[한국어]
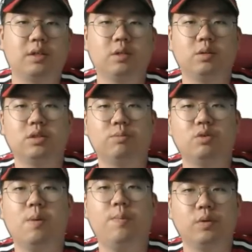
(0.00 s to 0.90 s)
그리고 이제
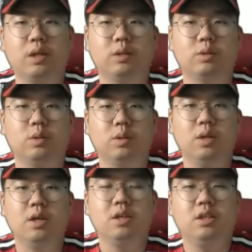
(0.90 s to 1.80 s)
무엇보다도
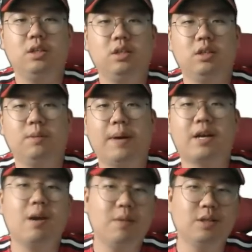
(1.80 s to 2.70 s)
이
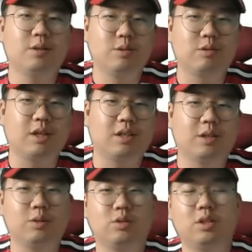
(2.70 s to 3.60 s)
박혜민 선수가
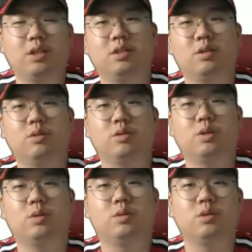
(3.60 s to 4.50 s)
그래도 최채영
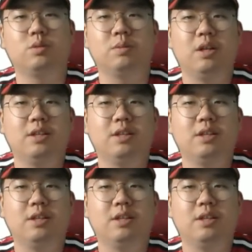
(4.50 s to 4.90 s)
선수의 공을 좀